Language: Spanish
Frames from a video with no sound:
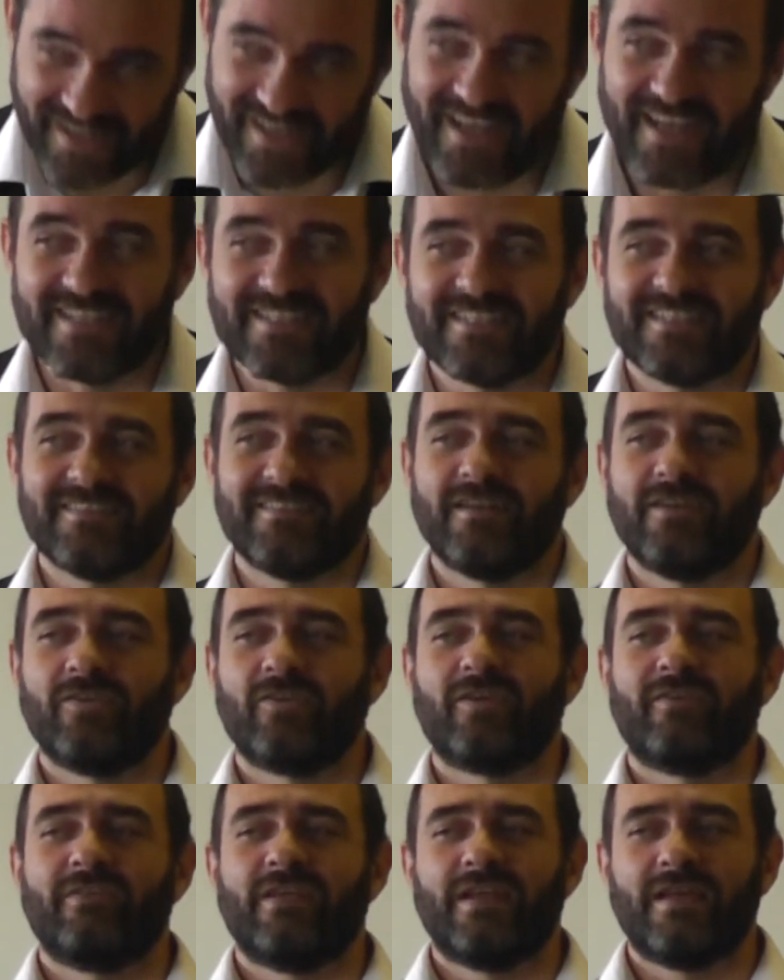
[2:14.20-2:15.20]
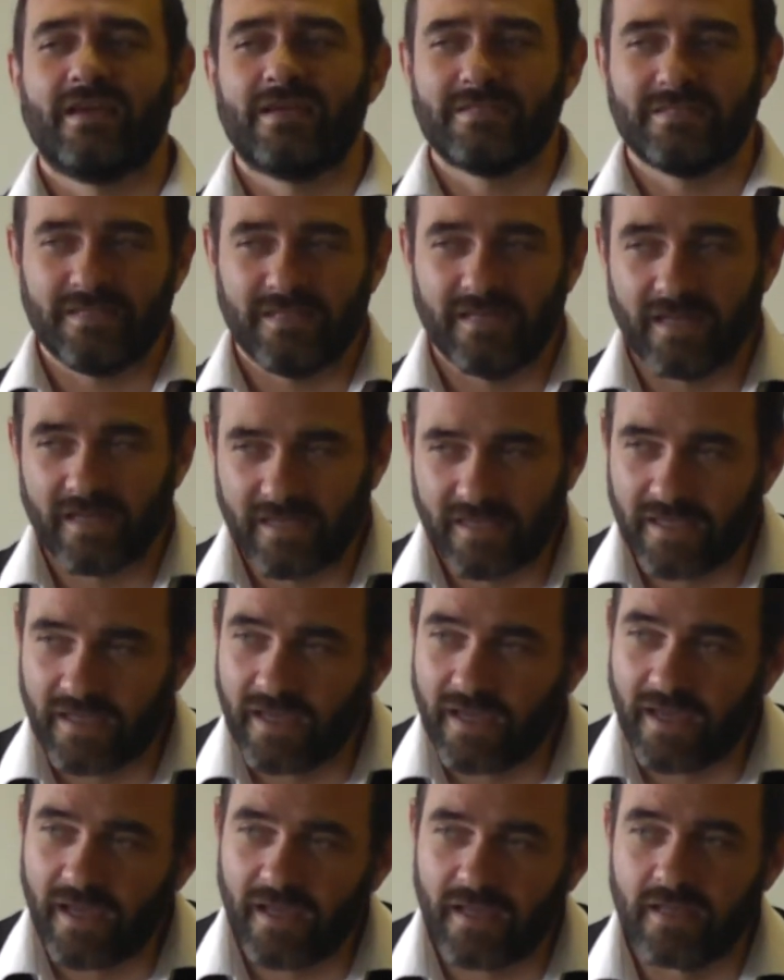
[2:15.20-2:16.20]
los Lo que viene a decir es
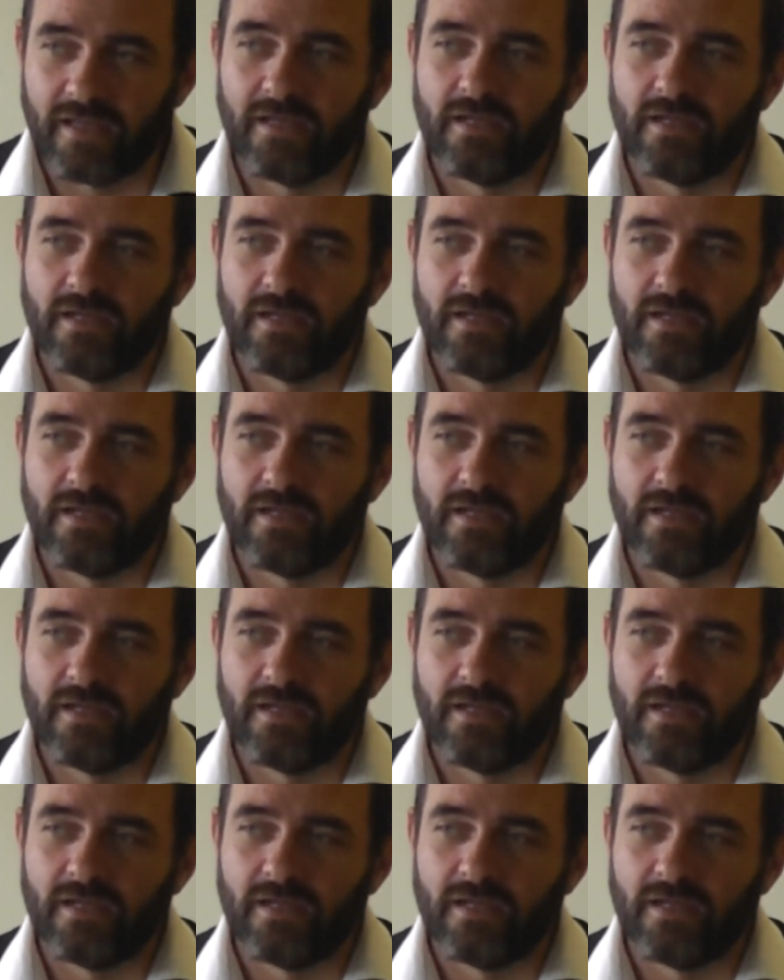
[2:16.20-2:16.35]
que